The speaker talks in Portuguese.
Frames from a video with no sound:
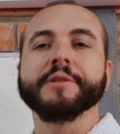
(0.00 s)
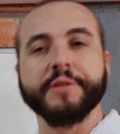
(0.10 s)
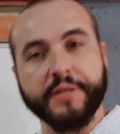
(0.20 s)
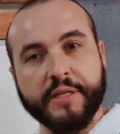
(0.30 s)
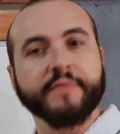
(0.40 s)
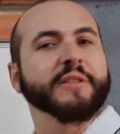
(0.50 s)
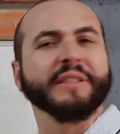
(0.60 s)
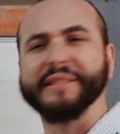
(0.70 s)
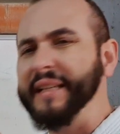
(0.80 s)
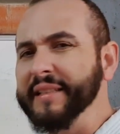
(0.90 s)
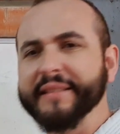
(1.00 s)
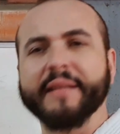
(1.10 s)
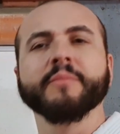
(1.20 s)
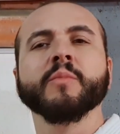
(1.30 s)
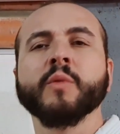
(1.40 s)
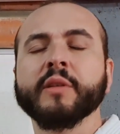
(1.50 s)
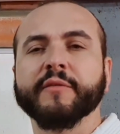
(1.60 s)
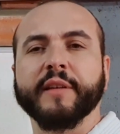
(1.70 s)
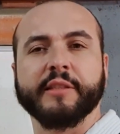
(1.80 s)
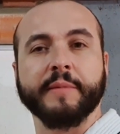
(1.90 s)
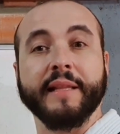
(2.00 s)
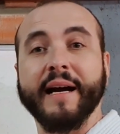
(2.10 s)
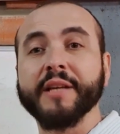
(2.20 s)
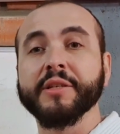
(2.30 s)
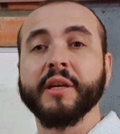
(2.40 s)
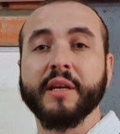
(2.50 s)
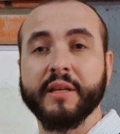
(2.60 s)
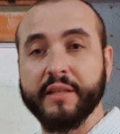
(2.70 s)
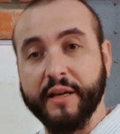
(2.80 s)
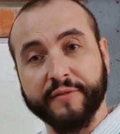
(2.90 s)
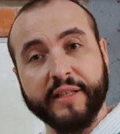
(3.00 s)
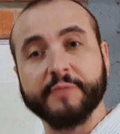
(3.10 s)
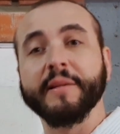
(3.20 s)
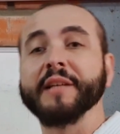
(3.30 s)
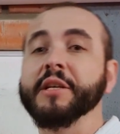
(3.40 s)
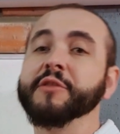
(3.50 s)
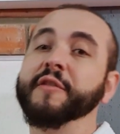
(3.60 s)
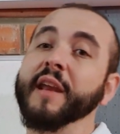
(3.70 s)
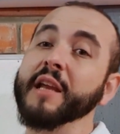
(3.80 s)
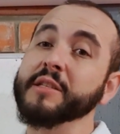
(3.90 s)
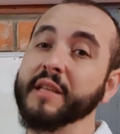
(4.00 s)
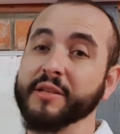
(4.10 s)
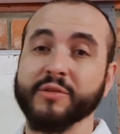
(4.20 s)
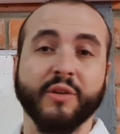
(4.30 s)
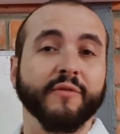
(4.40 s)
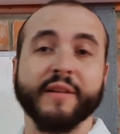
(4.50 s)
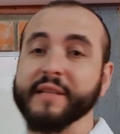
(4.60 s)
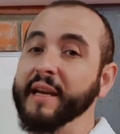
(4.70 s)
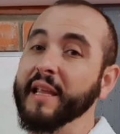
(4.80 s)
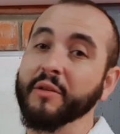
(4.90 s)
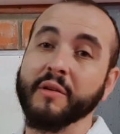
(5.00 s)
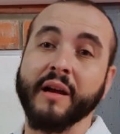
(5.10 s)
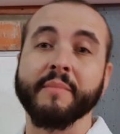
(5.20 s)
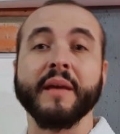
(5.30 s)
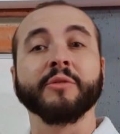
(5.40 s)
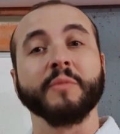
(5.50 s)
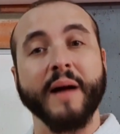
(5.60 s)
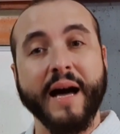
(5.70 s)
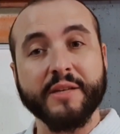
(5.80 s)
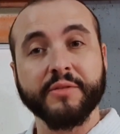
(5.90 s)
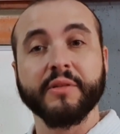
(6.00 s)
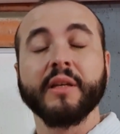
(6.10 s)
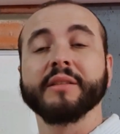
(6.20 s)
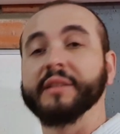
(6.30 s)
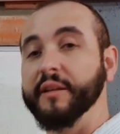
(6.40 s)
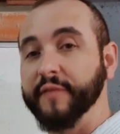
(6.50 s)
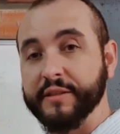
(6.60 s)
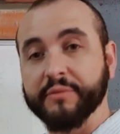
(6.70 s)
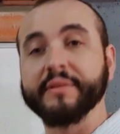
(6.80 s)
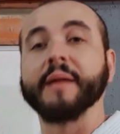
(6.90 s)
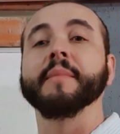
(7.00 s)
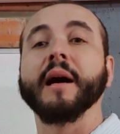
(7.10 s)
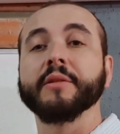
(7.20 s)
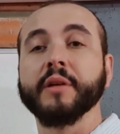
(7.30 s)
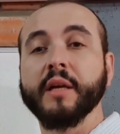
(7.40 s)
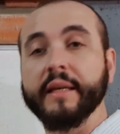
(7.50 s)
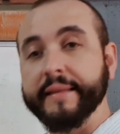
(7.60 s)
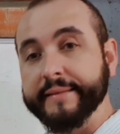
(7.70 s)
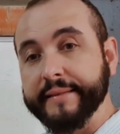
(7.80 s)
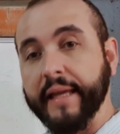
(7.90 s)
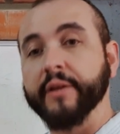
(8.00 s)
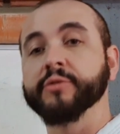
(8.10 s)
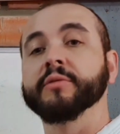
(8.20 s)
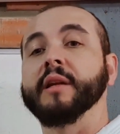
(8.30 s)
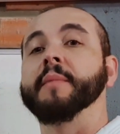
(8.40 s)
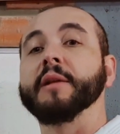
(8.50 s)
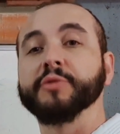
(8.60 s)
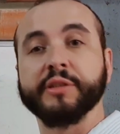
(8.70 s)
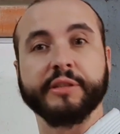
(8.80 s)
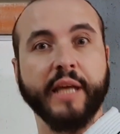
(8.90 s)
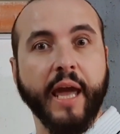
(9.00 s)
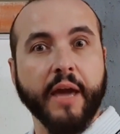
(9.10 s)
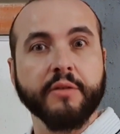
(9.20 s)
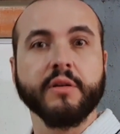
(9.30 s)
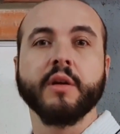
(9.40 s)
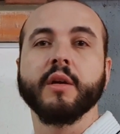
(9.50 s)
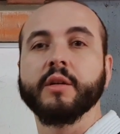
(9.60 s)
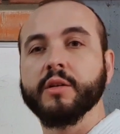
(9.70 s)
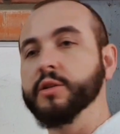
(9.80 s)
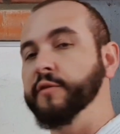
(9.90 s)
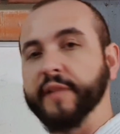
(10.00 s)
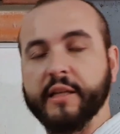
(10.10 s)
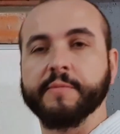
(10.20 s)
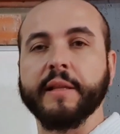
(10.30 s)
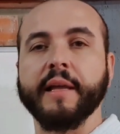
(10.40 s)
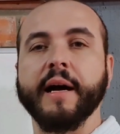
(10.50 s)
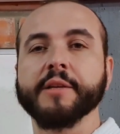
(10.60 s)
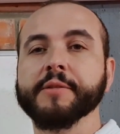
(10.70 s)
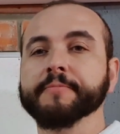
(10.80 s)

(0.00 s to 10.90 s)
sim, você tem que ter muita flexibilidade e a flexibilidade é diferente de só fazer aquele alongamento básico você tem que fazer um trabalho intenso, um trabalho sério de flexibilidade,